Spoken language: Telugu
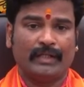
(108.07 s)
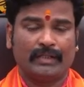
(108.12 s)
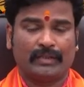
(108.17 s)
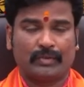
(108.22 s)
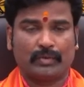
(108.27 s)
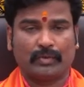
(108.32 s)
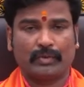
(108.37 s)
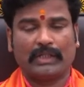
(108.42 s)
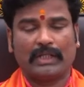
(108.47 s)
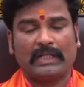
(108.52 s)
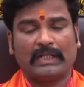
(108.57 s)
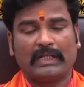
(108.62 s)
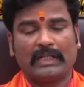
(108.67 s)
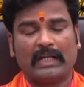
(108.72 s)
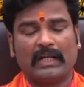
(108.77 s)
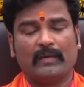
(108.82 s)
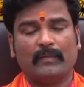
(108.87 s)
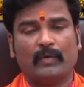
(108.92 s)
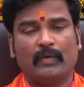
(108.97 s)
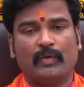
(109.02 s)

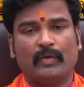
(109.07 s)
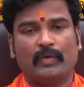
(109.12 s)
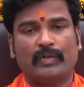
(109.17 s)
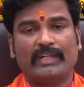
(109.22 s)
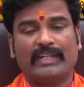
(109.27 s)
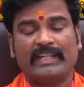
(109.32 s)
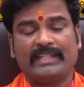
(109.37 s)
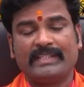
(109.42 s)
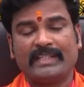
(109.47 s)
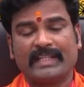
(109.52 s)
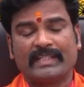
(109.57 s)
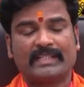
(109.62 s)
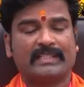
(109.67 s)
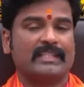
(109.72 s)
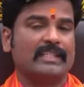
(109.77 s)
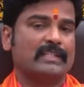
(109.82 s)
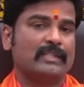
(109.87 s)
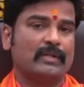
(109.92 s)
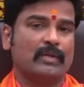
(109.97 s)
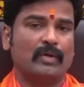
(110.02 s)
శుక్రగ్రహము నీచ
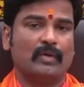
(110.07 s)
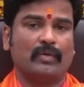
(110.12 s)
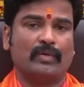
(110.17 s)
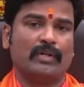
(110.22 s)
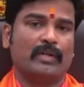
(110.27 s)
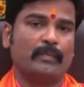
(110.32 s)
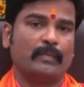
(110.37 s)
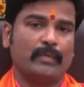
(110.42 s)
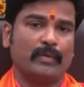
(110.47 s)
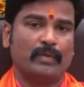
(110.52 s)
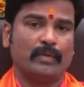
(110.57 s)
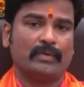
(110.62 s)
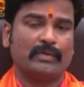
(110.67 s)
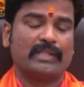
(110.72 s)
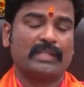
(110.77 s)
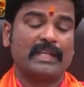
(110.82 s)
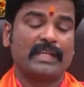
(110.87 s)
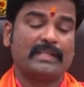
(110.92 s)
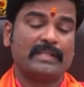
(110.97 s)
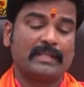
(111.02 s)
స్థితిలో ఉన్నప్పుడు
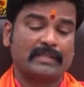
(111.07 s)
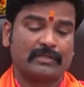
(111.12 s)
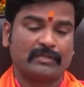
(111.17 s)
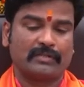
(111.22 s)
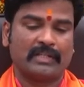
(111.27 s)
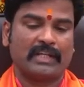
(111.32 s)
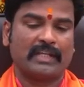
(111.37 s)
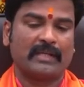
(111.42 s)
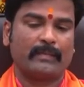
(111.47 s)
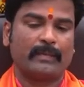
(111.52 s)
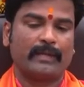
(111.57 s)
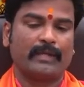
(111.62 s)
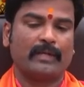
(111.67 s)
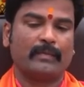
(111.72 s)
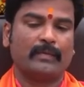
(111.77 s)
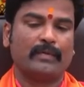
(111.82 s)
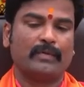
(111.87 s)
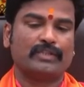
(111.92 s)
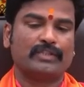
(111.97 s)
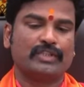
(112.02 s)
తేజస్సు
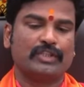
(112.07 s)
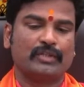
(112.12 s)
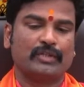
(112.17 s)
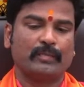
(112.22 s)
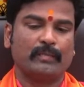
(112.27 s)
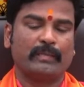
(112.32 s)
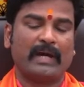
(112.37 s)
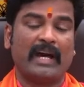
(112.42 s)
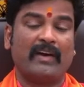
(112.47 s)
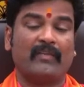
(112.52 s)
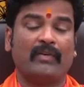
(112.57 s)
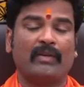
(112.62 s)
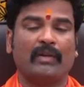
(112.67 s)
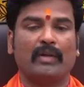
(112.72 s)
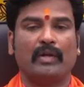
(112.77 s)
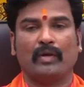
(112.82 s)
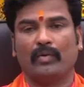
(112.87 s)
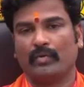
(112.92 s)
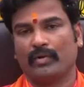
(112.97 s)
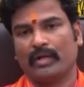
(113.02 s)
తగ్గిపోయినప్పుడు చెడు
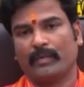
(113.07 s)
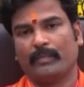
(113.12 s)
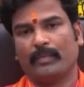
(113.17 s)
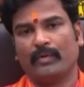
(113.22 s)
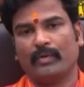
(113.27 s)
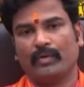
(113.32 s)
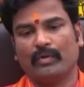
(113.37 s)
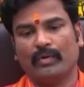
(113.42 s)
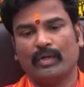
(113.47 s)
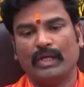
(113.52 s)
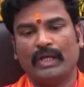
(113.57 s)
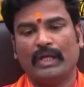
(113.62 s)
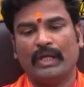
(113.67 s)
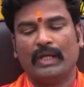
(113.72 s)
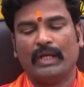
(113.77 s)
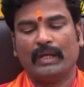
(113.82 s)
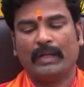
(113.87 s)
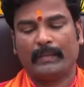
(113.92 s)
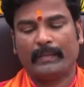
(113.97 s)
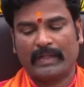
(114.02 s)
భావనలో ఉన్నప్పుడు
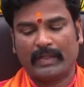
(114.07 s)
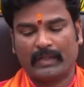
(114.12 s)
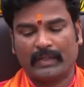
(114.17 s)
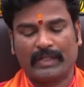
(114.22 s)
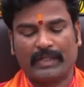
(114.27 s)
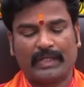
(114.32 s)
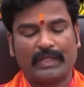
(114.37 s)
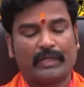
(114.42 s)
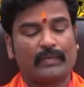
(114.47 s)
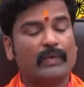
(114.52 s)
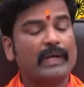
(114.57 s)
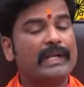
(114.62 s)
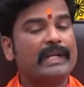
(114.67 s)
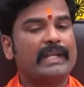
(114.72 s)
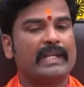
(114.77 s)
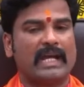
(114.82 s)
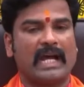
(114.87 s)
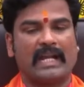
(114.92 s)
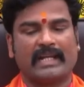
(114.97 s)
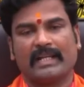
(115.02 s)
మనకు
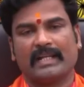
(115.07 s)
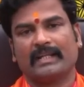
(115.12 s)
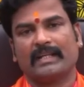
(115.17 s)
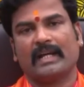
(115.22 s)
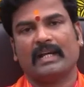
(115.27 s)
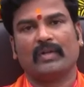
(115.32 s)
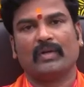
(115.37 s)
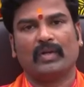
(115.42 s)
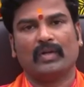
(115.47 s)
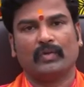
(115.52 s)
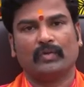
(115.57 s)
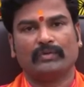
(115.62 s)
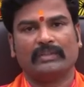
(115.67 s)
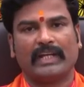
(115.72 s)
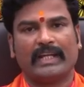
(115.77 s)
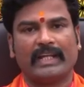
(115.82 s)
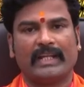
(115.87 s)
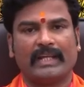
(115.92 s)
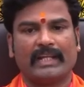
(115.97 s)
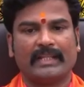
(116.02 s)
ఎటువంటి ఆటంకాలు
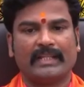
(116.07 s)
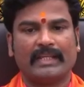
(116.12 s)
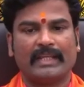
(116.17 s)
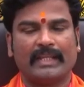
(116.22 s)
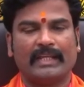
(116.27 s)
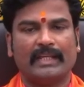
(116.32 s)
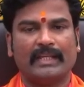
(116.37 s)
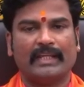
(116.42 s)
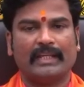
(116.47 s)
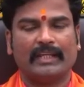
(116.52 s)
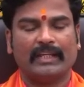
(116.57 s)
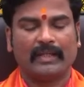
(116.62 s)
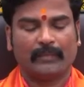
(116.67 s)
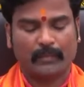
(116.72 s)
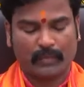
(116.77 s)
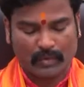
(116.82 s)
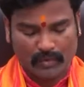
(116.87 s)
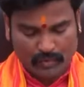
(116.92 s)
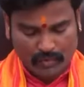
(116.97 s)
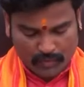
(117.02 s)
కలుగుతాయి అనేది
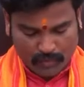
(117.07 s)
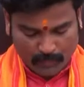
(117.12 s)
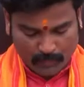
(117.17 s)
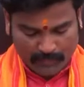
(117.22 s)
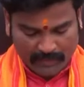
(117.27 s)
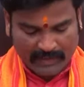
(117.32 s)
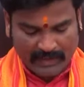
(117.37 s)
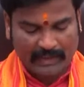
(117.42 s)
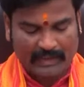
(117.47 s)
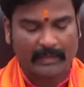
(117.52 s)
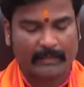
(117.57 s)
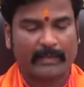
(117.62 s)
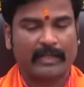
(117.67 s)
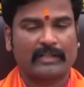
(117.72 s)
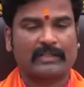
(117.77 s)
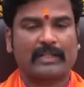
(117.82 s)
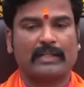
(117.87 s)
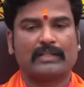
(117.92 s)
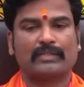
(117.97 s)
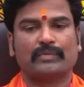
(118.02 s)
ఇప్పుడు క్షుప్తంగా
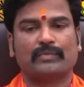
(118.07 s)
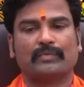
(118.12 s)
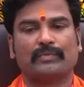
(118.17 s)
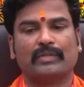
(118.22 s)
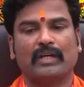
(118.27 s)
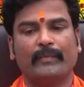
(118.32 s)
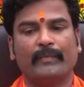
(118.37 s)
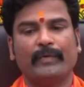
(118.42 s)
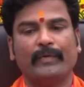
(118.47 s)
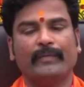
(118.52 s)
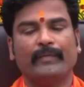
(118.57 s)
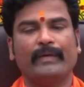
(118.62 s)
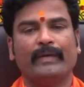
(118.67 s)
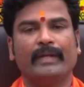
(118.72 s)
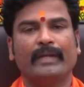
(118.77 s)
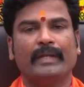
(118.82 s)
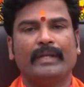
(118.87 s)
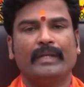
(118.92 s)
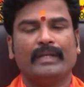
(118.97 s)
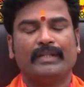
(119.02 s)
మనం తెలుసుకుందాము
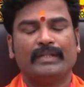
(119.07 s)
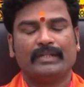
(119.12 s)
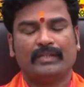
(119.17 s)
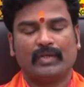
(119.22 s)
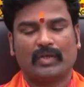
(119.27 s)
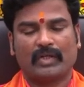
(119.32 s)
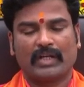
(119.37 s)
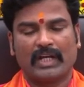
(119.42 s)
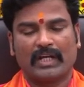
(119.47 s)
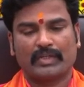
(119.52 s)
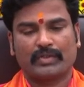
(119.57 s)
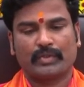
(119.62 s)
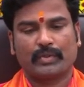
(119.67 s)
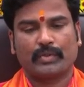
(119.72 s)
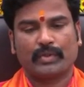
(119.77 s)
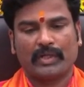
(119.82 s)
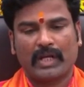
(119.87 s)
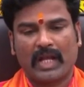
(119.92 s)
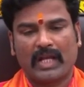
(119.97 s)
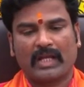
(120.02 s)
ఈ యొక్క
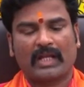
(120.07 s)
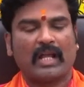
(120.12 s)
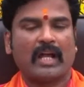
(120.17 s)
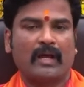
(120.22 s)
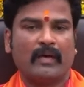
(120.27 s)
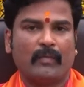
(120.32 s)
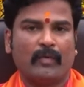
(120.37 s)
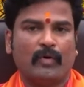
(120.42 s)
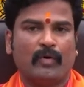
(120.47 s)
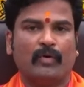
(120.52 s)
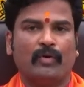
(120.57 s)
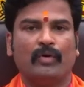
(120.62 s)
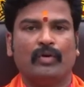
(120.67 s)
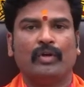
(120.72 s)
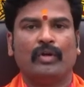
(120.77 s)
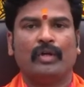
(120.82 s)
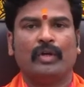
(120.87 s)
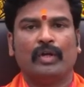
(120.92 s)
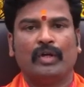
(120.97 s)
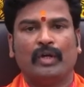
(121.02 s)
శుక్రగ్రహము
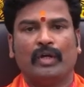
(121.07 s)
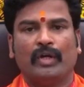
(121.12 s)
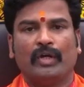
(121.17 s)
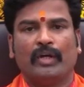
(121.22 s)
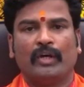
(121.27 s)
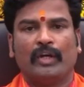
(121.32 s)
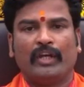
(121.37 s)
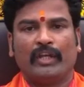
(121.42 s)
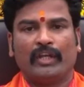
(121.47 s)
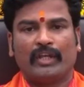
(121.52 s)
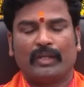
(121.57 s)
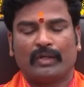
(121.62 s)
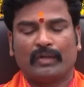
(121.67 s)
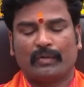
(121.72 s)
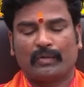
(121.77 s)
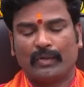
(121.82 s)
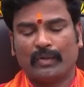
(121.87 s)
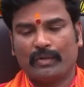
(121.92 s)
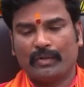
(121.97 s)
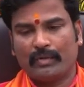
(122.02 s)

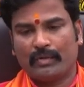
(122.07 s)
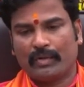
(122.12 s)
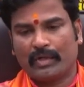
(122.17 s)
రెండు